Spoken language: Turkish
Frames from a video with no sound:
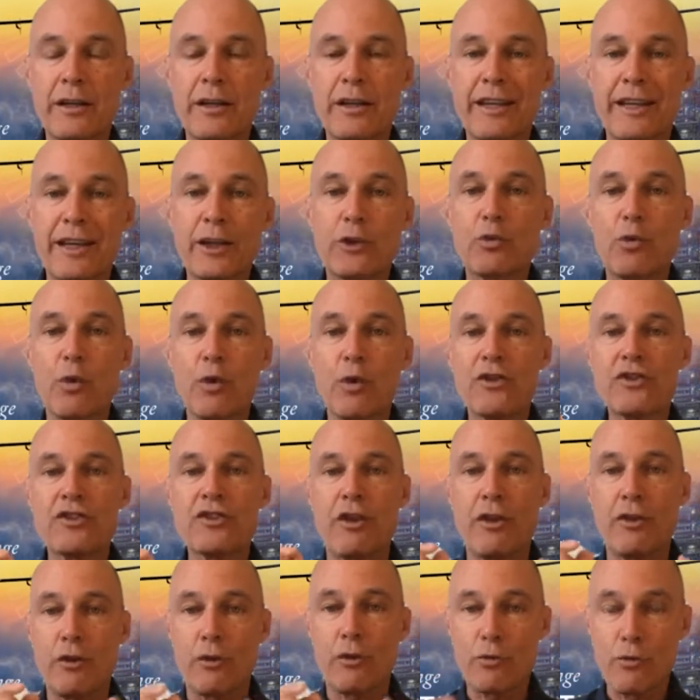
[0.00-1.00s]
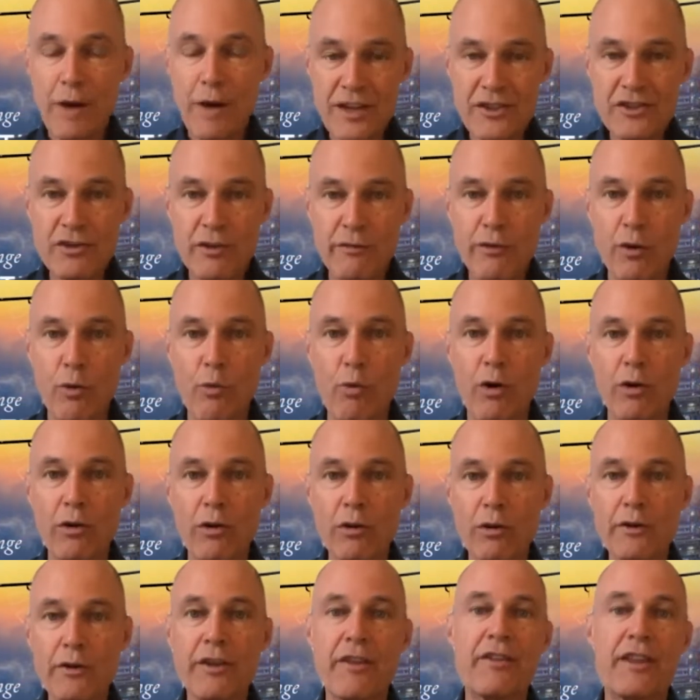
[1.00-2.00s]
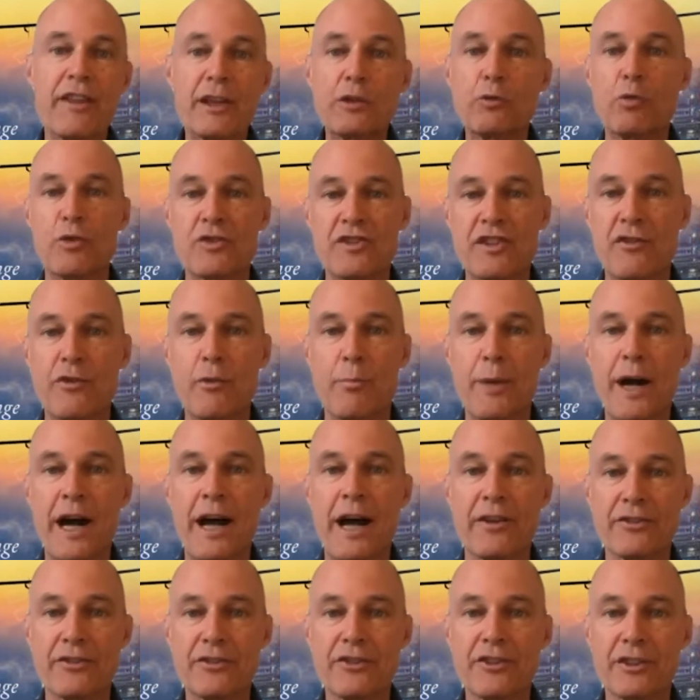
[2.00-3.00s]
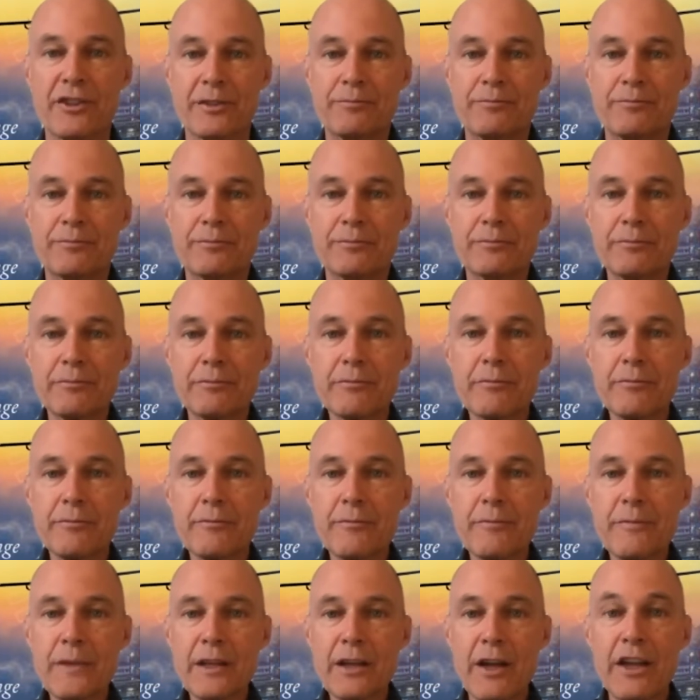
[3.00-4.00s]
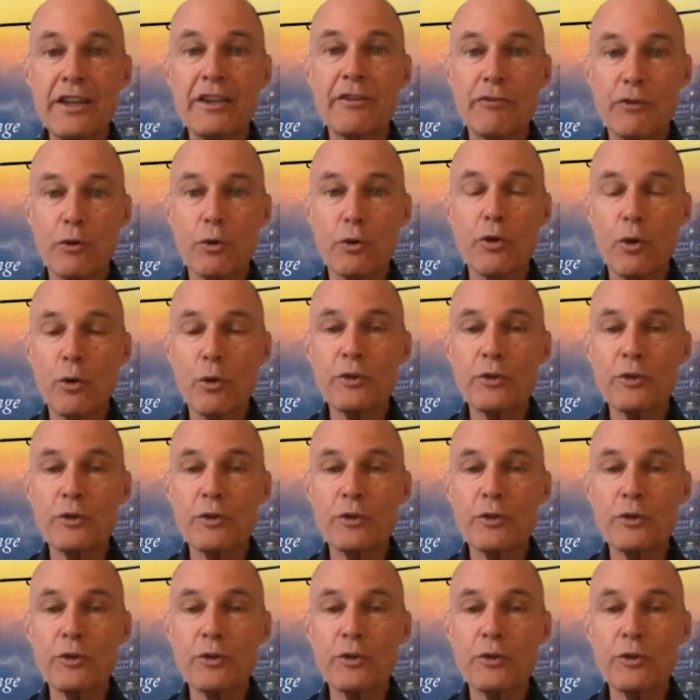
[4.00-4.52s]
Verimliliği yüzde 27 olan içten yanmalı motorlar kullanıyoruz.